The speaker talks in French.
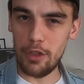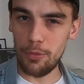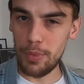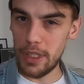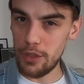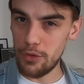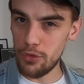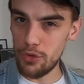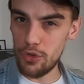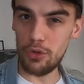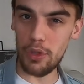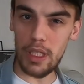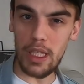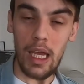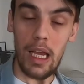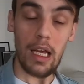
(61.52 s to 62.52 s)
le prix du
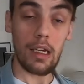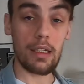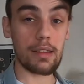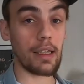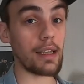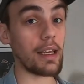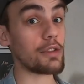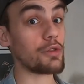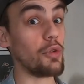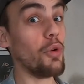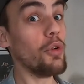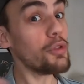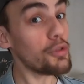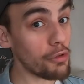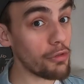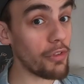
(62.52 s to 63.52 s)
jury. Lisa Guez qu'on
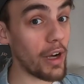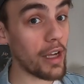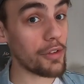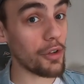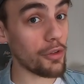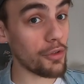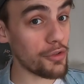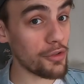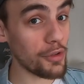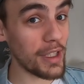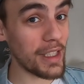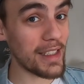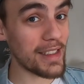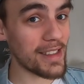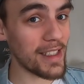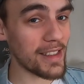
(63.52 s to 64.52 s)
retrouvera dans le
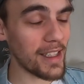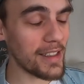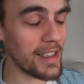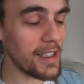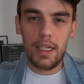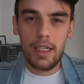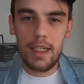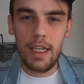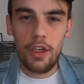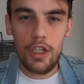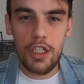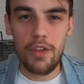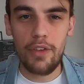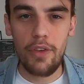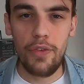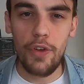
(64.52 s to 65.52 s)
jury cette année. Et d'ailleurs,
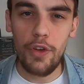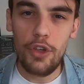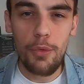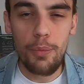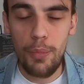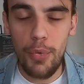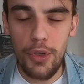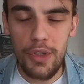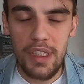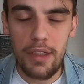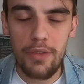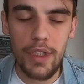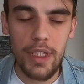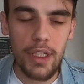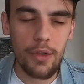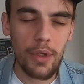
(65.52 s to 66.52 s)
j'avais fait une petite
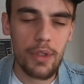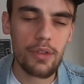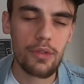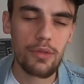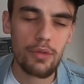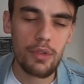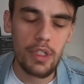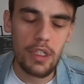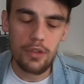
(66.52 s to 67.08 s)
vidéo à ce sujet,